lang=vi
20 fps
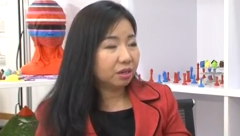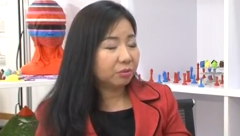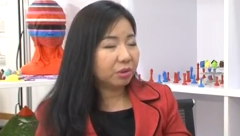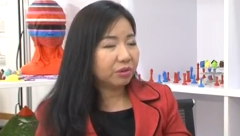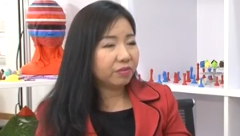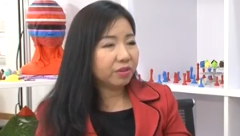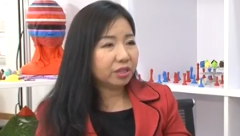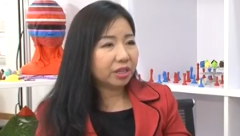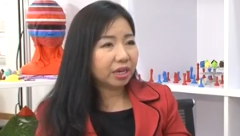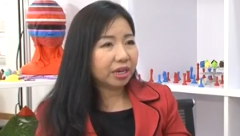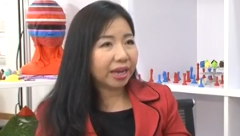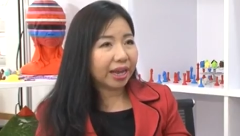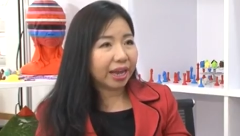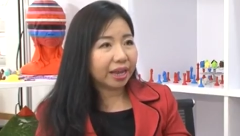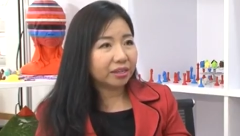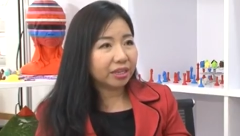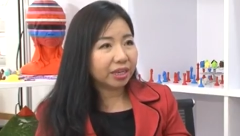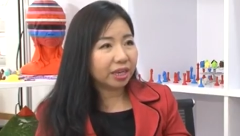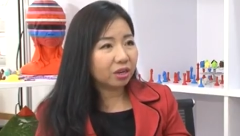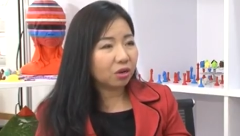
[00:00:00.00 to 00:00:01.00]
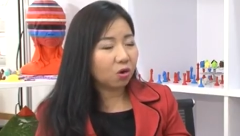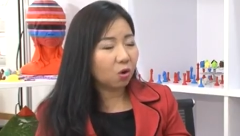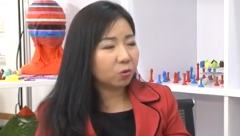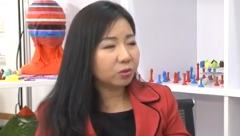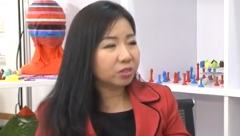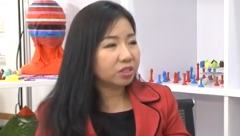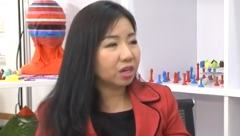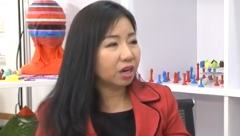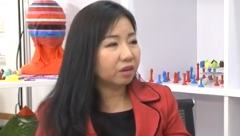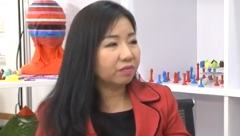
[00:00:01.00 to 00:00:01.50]
bởi vì tất cả những cái
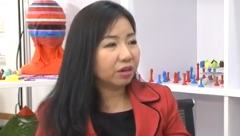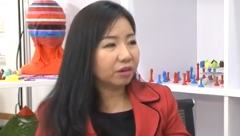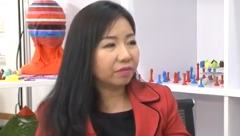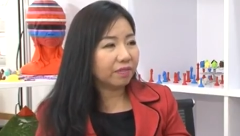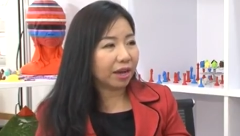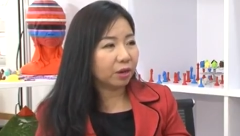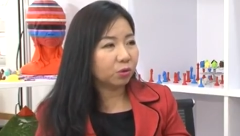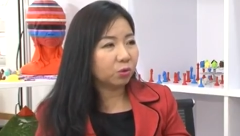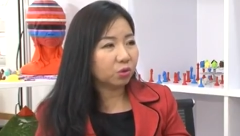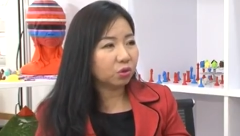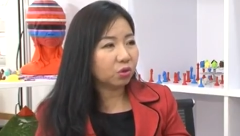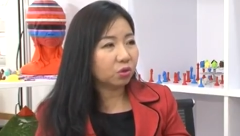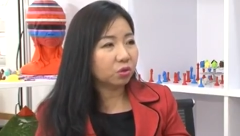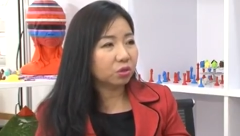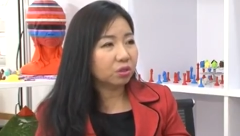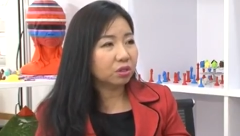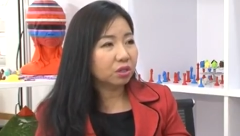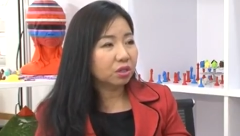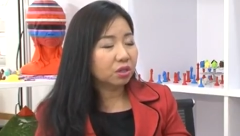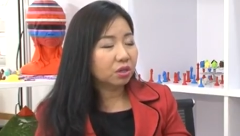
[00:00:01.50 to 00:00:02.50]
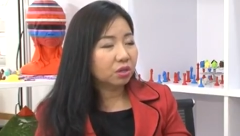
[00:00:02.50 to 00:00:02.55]
khổ sở vất vả của tôi